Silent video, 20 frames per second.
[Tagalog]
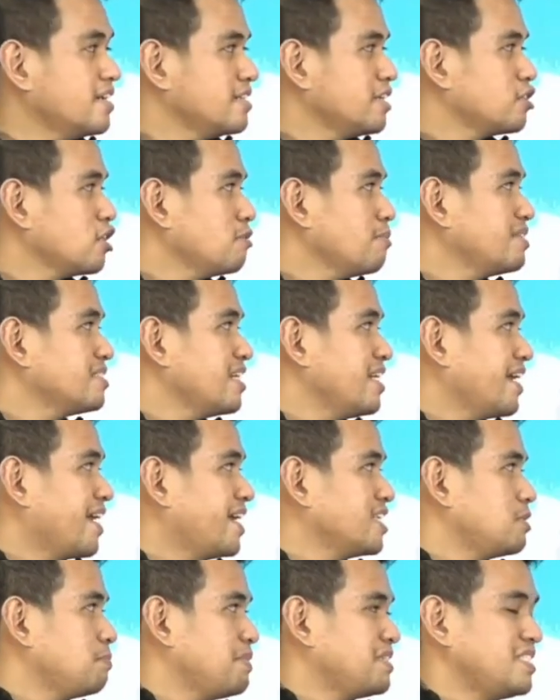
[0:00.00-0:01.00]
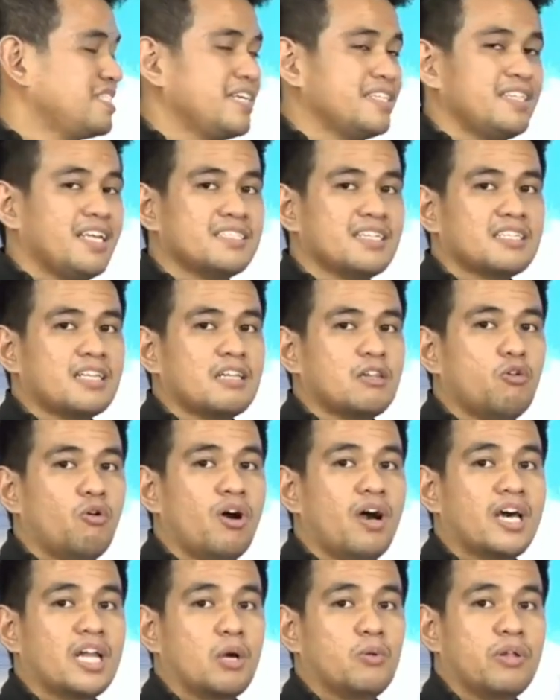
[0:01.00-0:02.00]
Dito naman sa Legazpi City sa
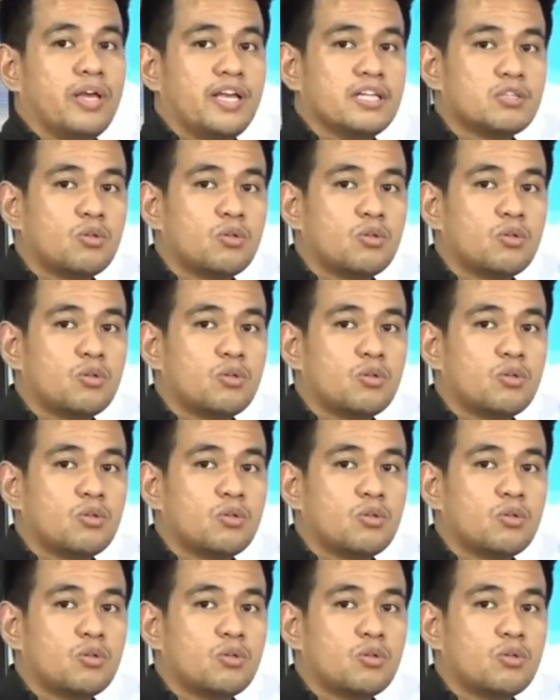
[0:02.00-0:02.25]
tatlong araw na